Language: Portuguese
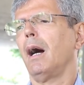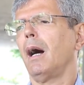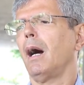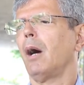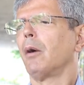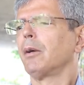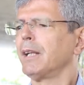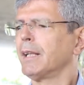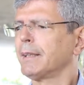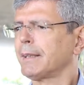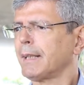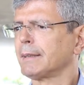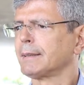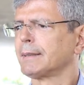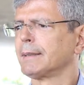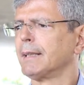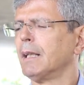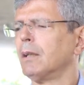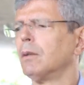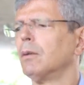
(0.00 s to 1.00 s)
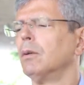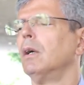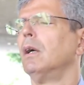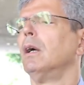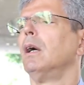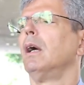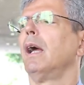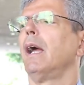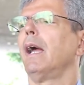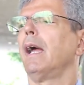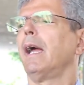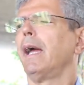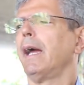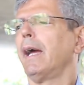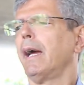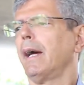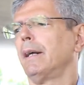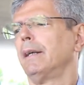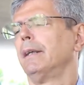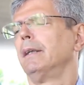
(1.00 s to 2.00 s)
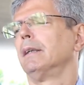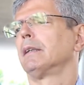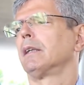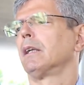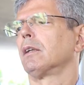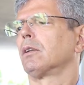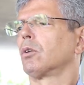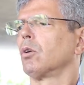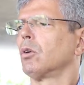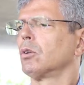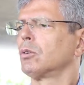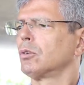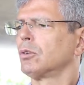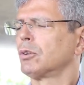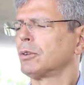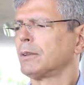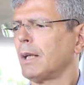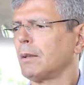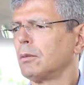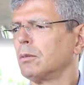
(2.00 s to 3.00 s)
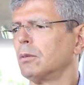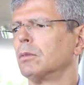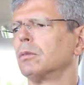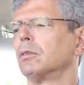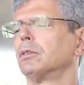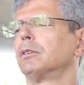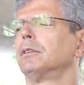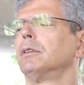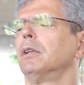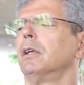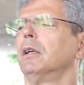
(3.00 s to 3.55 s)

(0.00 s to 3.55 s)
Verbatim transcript: A orientação é que todos os alunos,